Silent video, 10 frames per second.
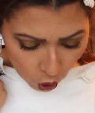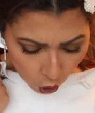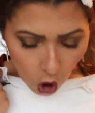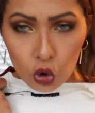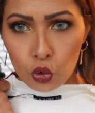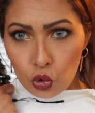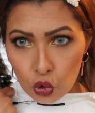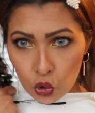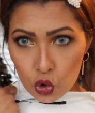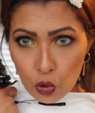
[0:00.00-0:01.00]
le
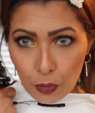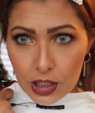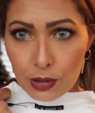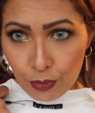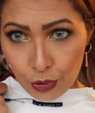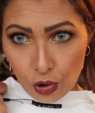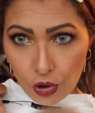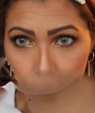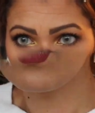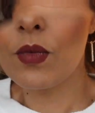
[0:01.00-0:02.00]
rendu de ce petit
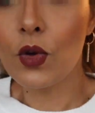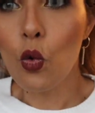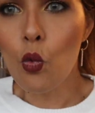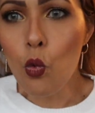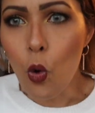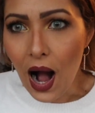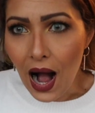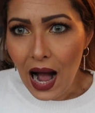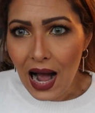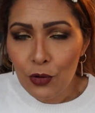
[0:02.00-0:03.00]
pull.
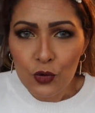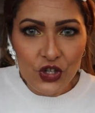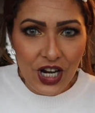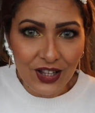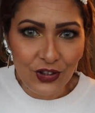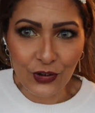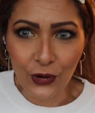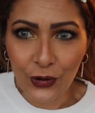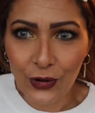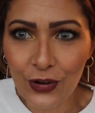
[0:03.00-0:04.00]
Waouh,
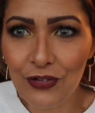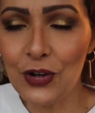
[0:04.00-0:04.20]
j'adore,